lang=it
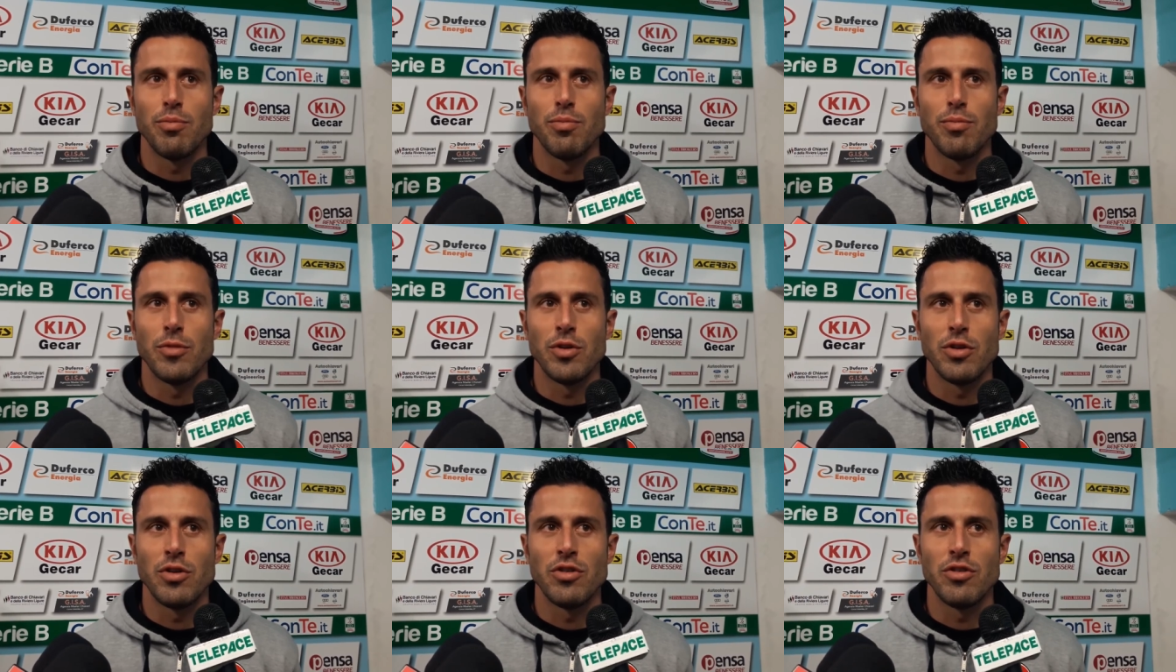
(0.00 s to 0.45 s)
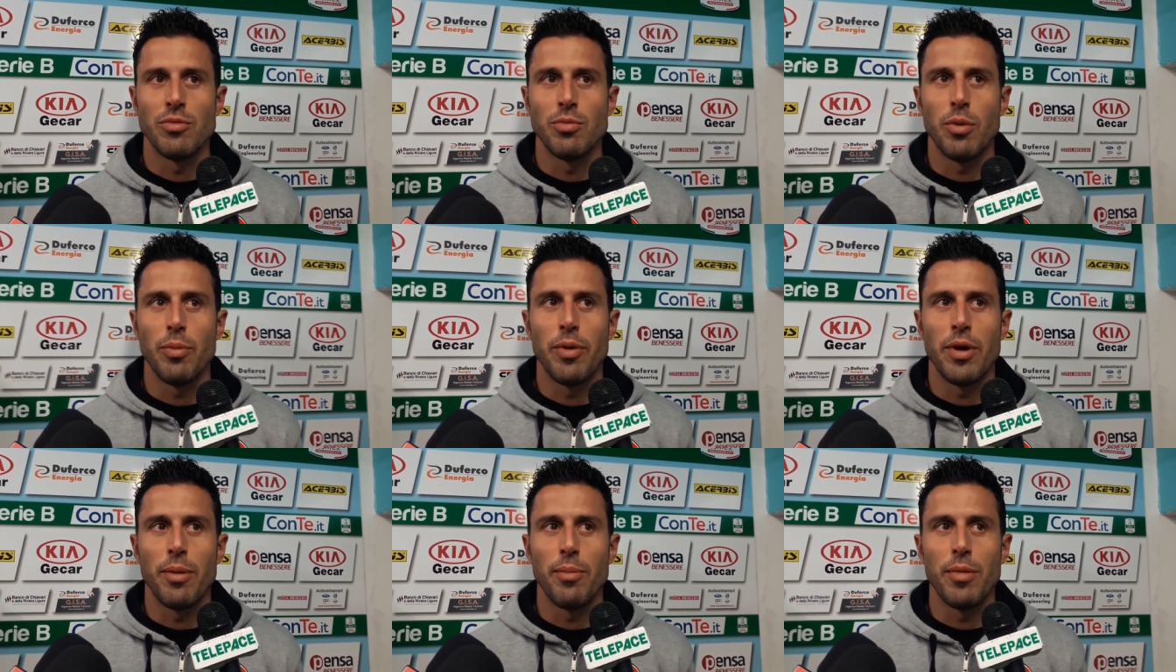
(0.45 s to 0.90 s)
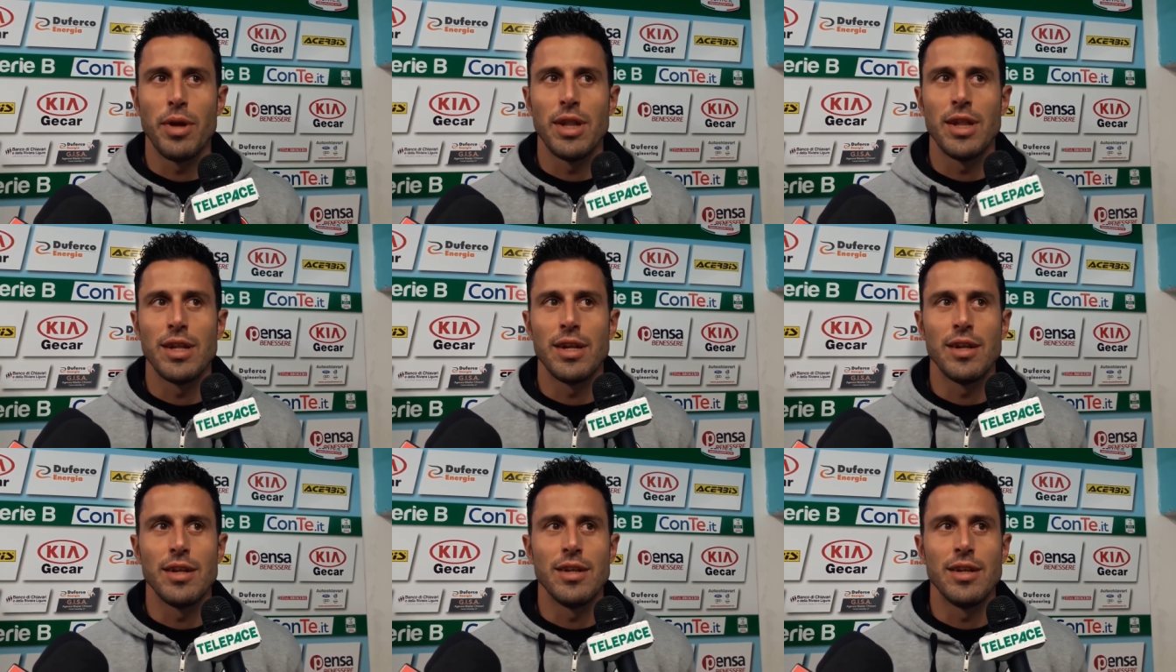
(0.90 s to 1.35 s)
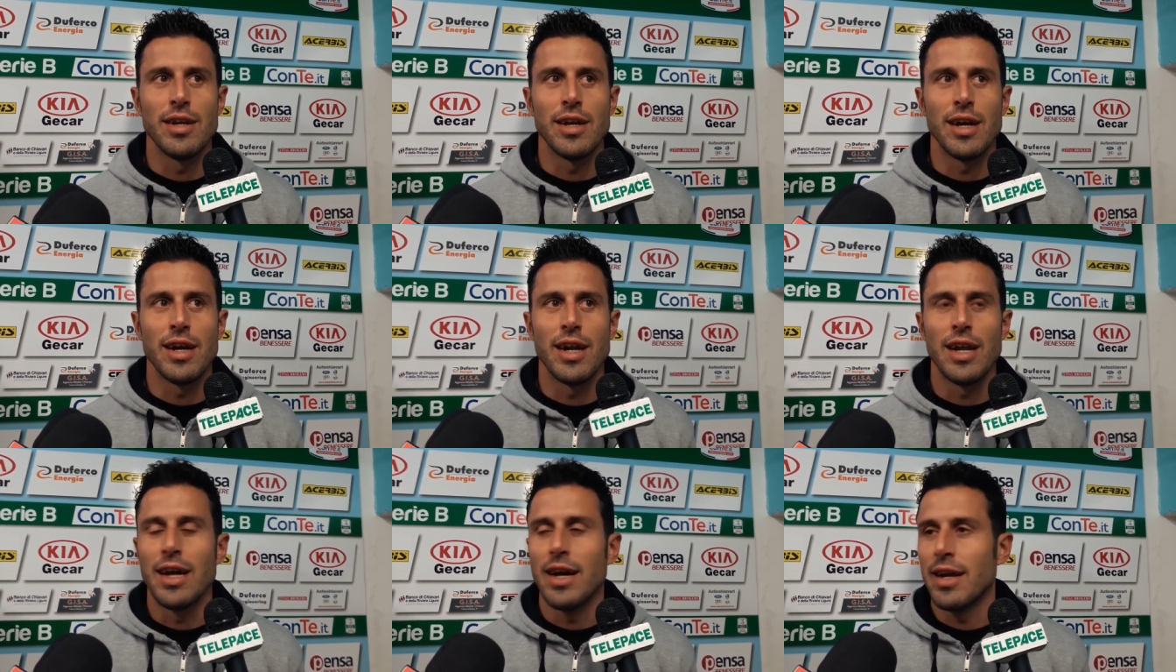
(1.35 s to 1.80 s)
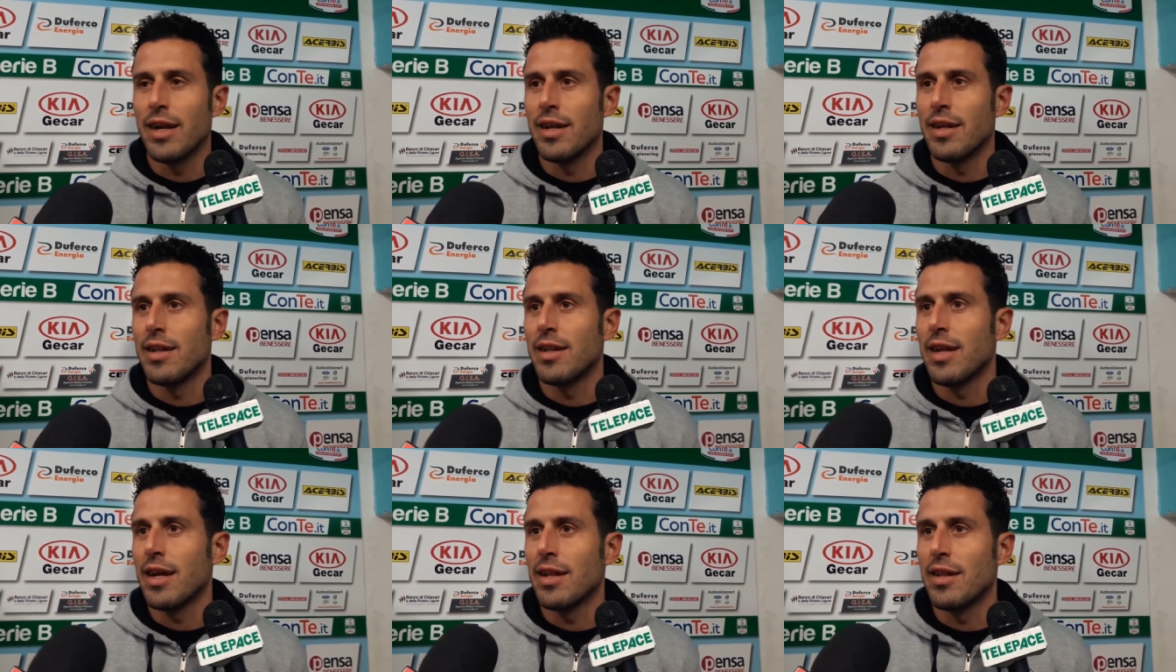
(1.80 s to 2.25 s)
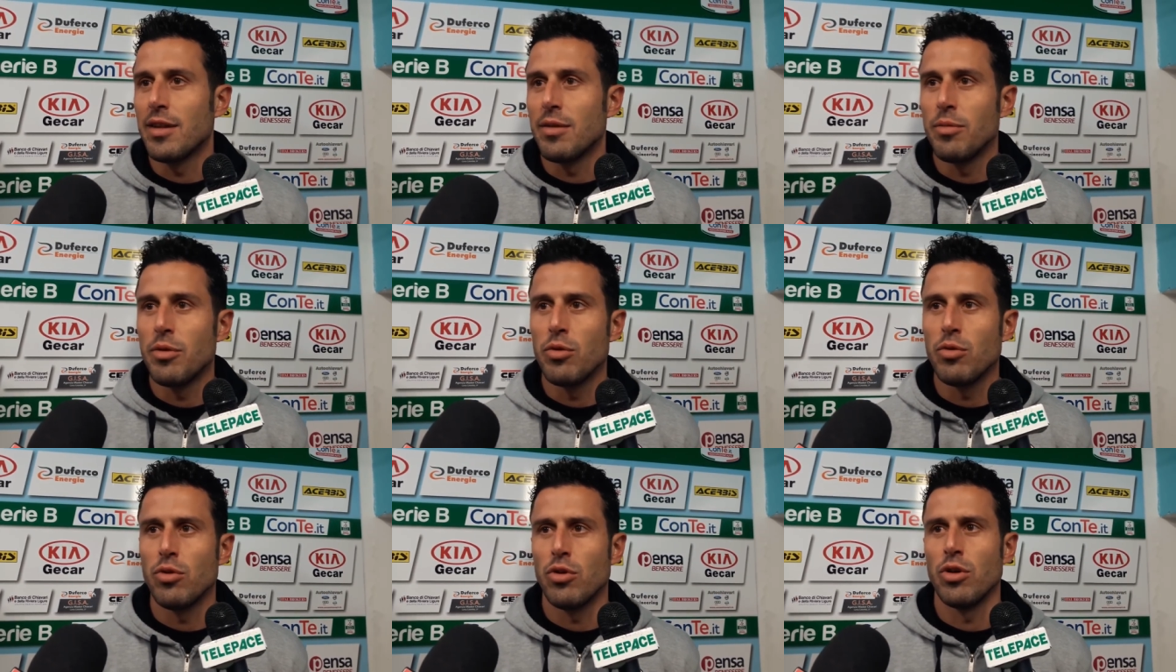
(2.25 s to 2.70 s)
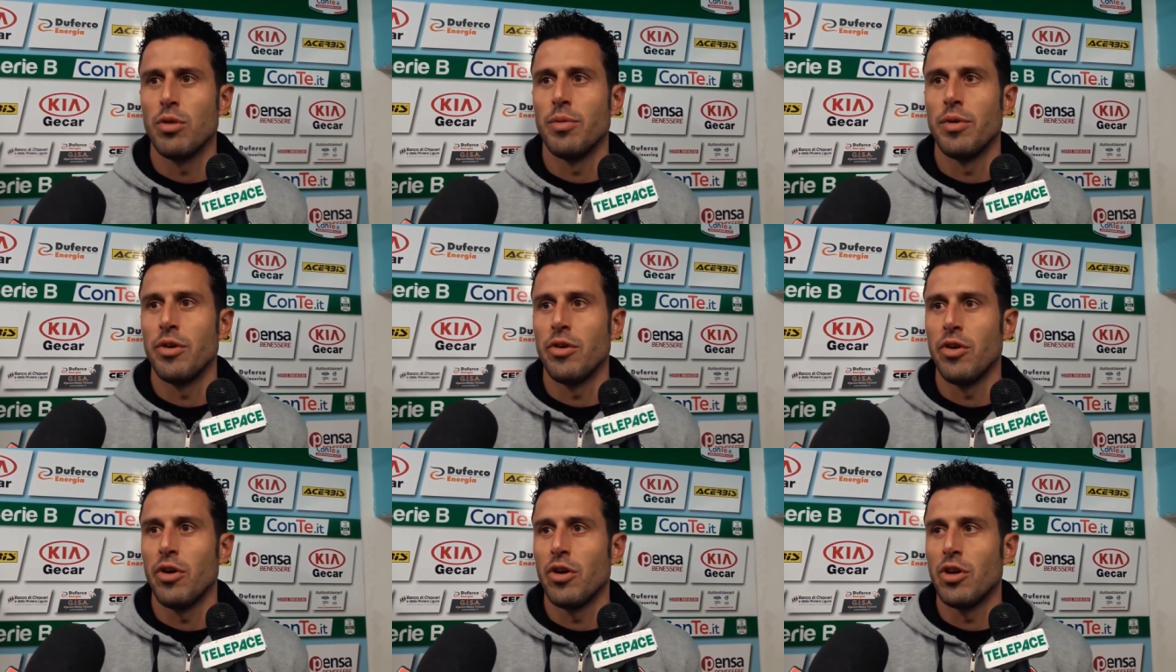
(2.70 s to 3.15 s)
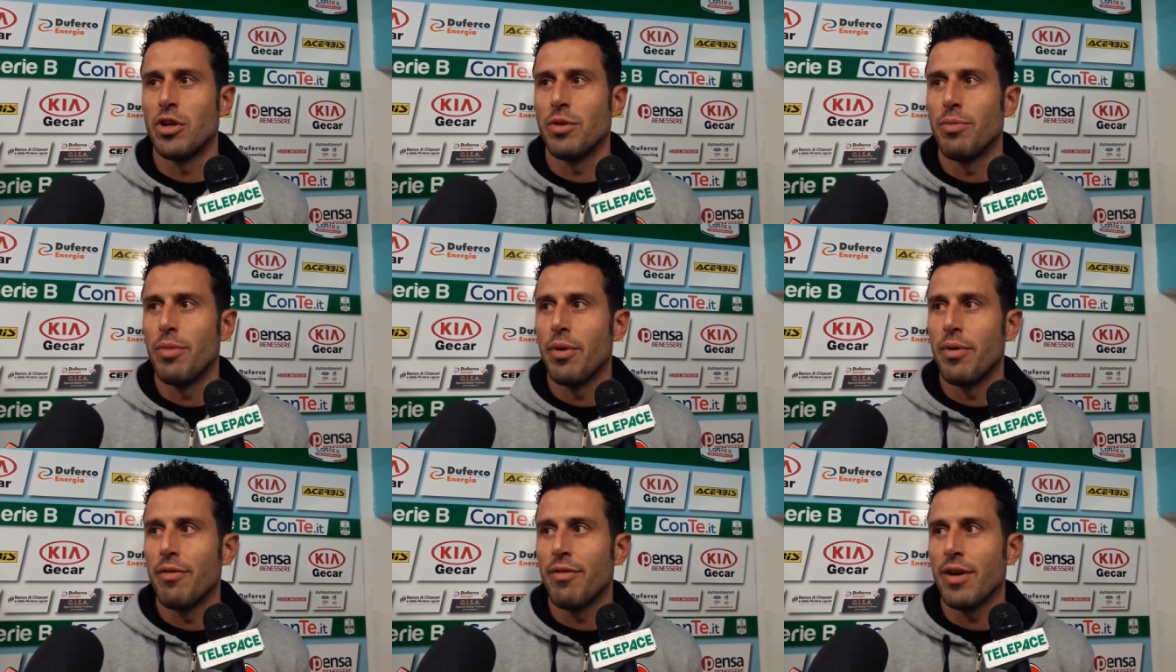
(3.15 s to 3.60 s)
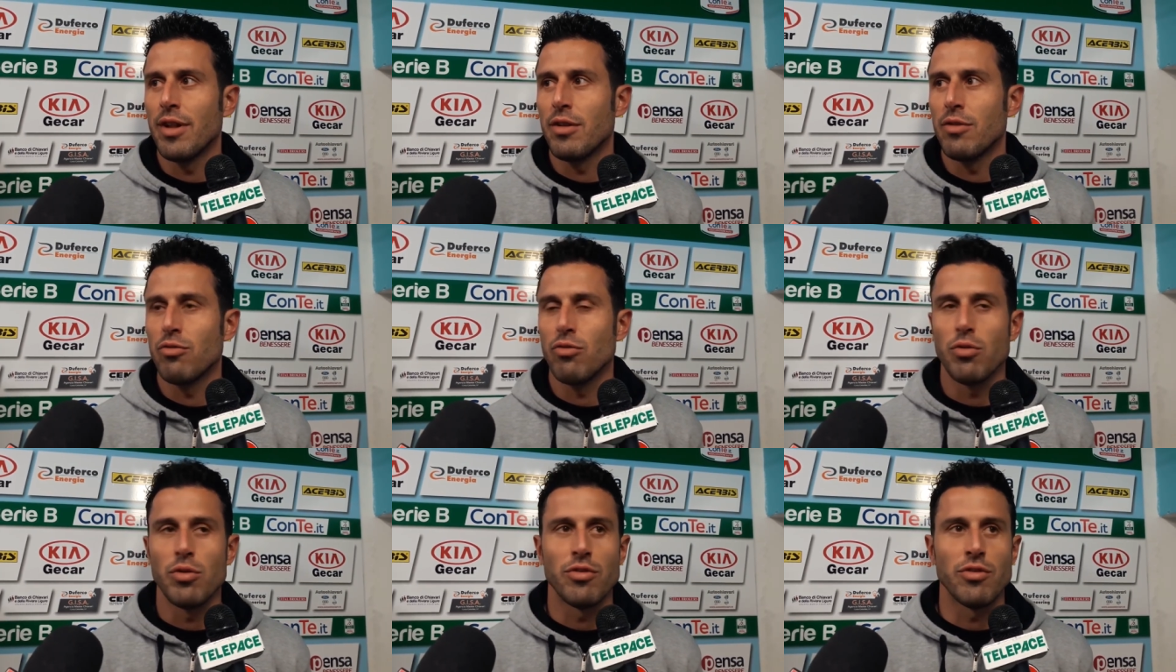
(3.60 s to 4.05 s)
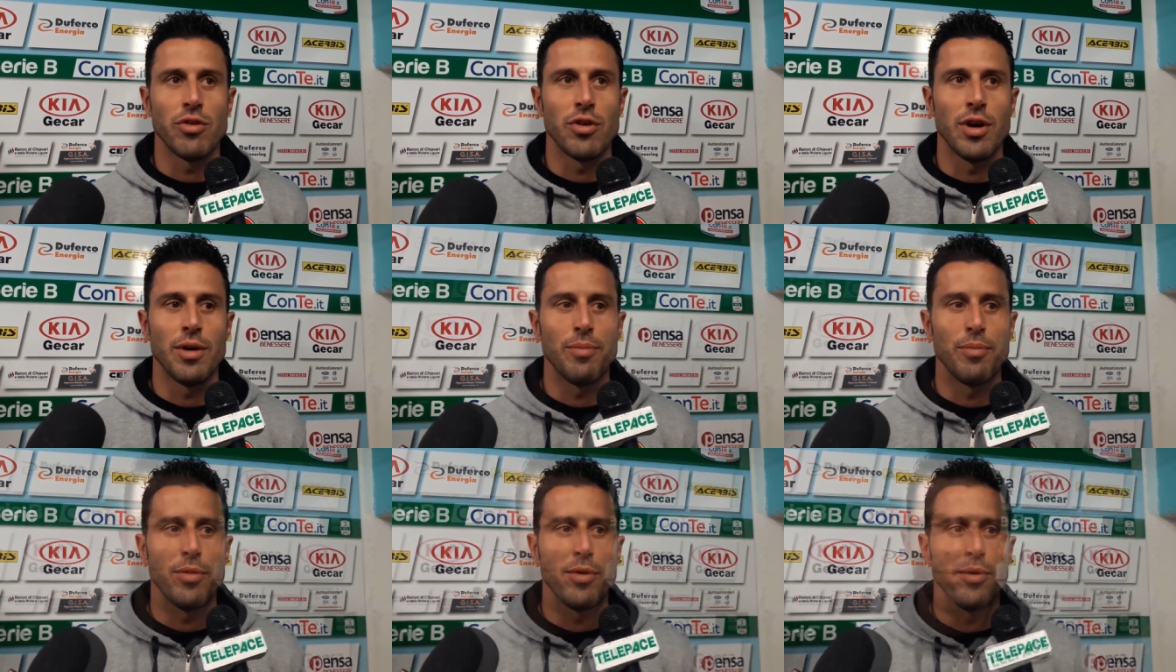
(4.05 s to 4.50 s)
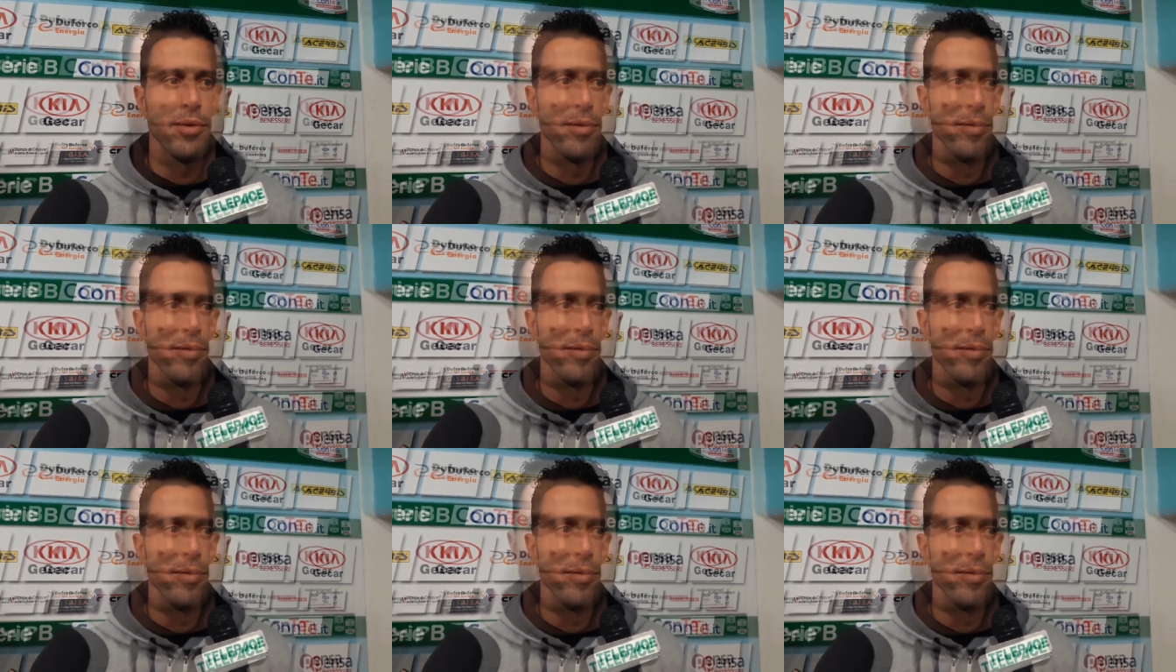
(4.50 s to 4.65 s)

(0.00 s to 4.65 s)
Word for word: non, ci si può permettere di regalare tanti minuti come noi oggi abbiamo fatto su questo campo.